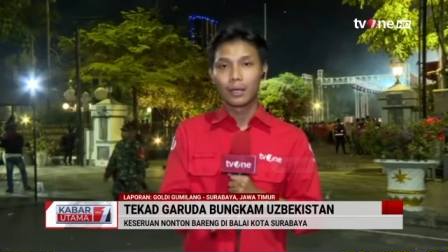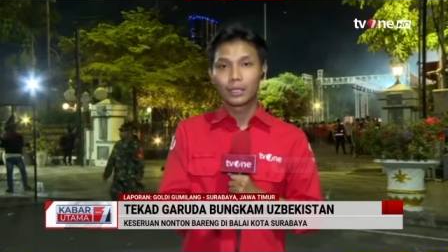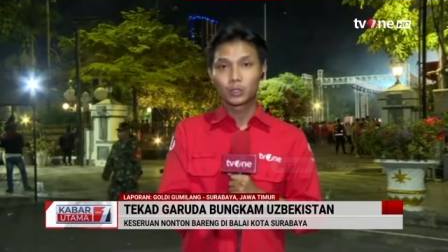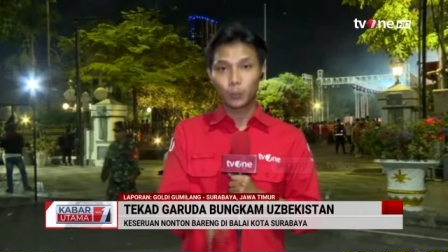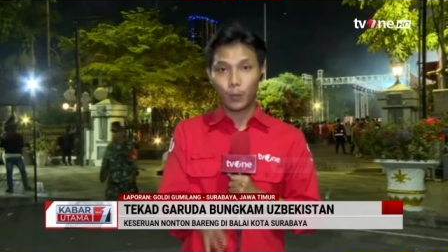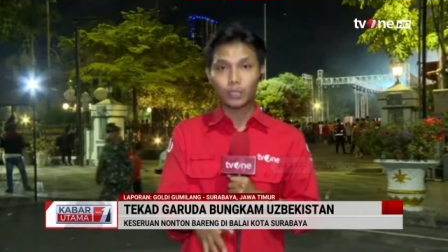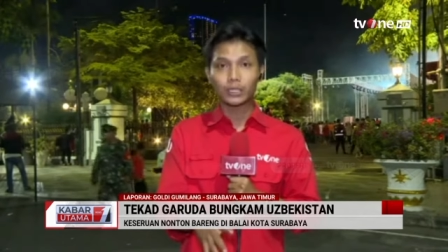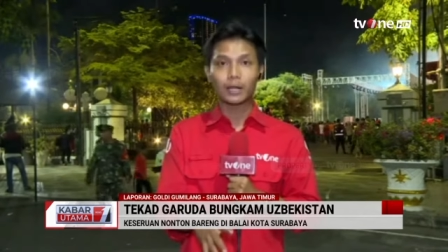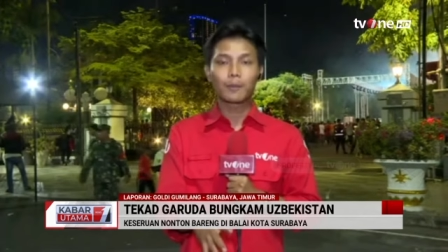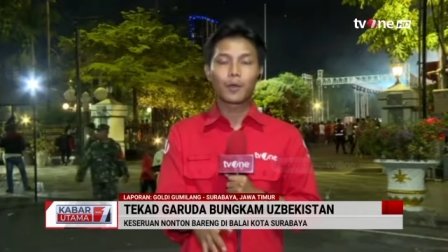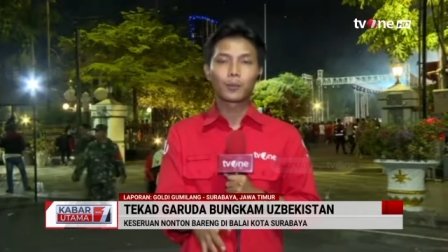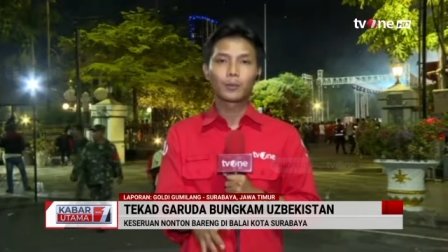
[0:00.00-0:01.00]

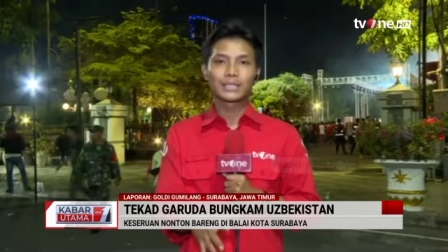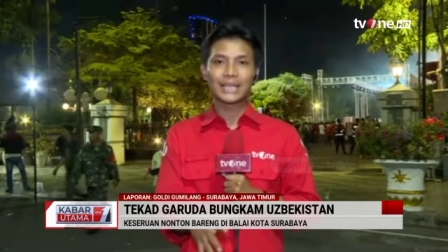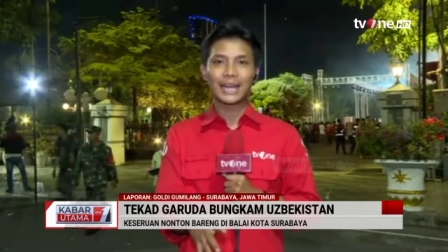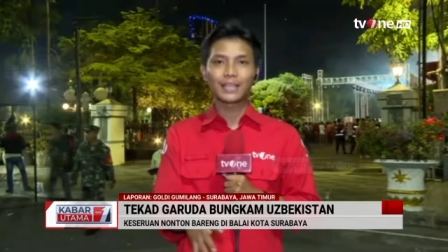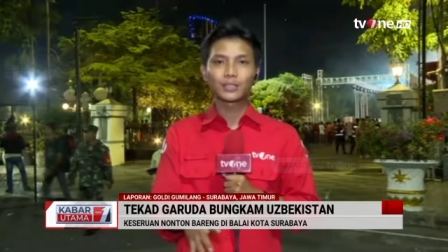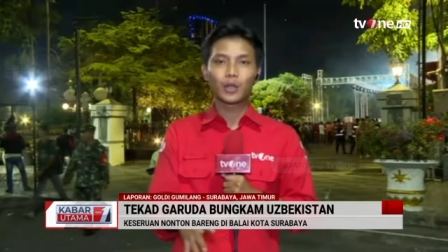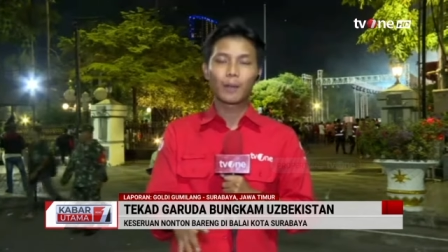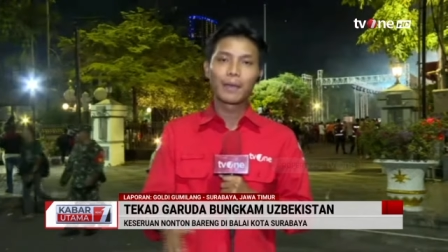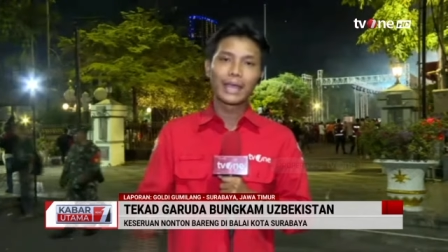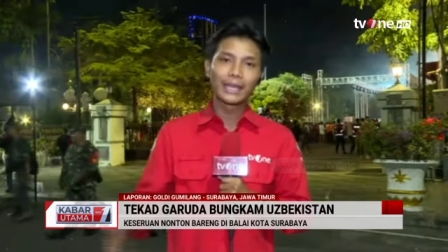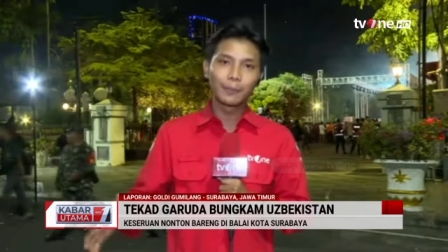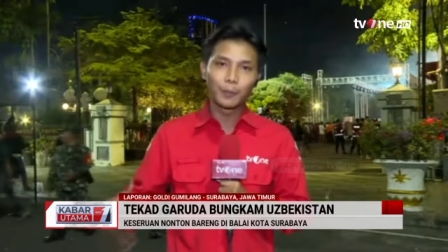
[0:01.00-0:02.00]
supporter maupun masyarakat
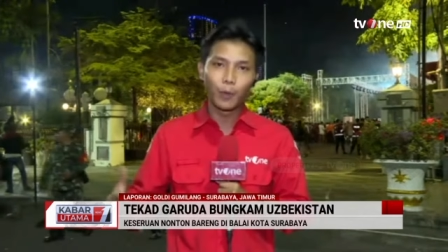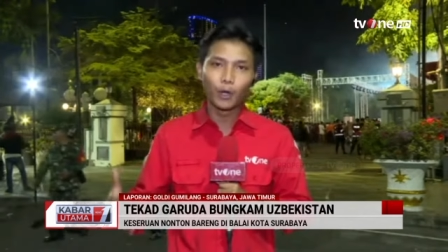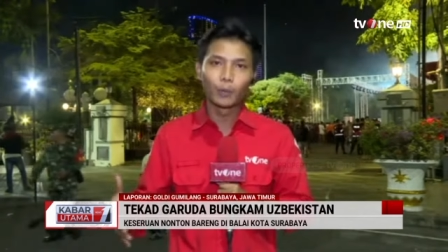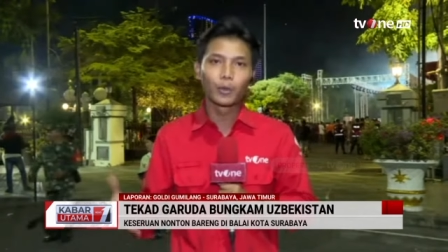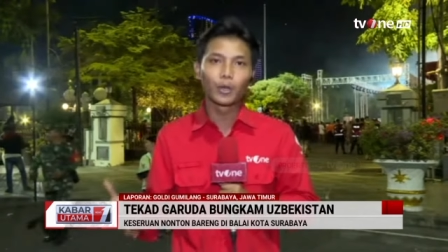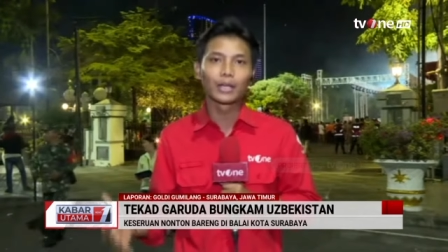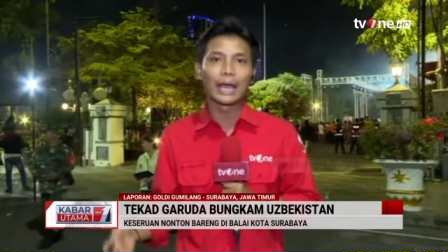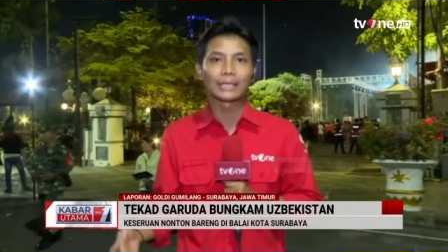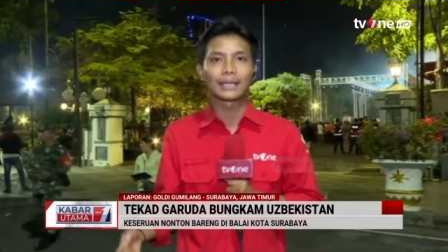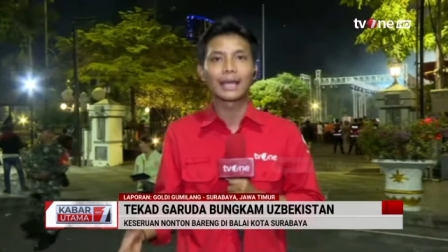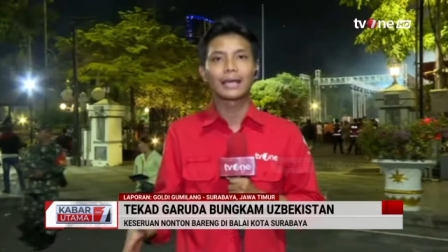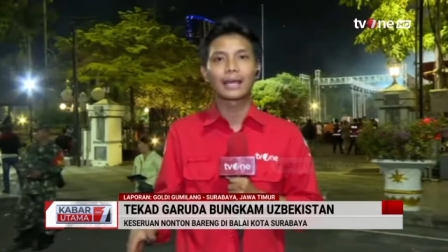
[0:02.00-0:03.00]
Surabaya ini berbondong-bondong
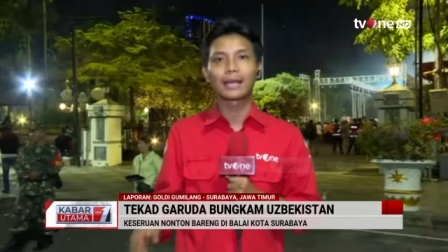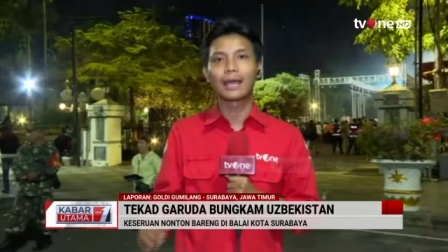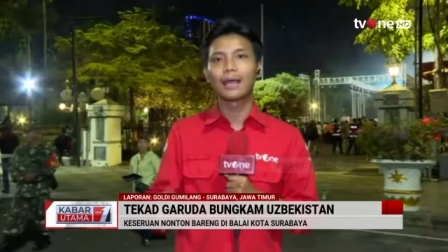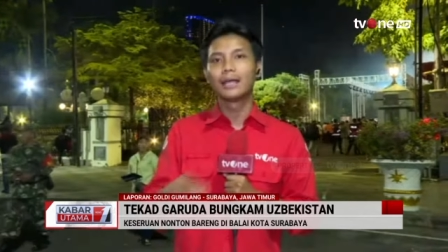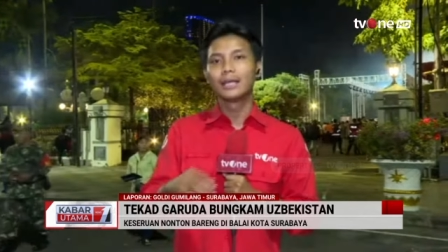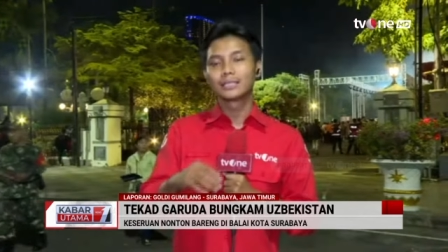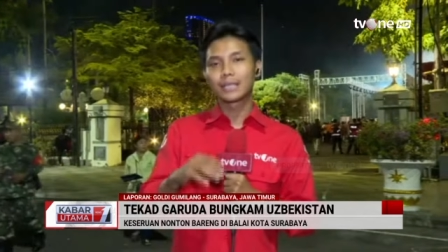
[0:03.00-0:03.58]
datang karena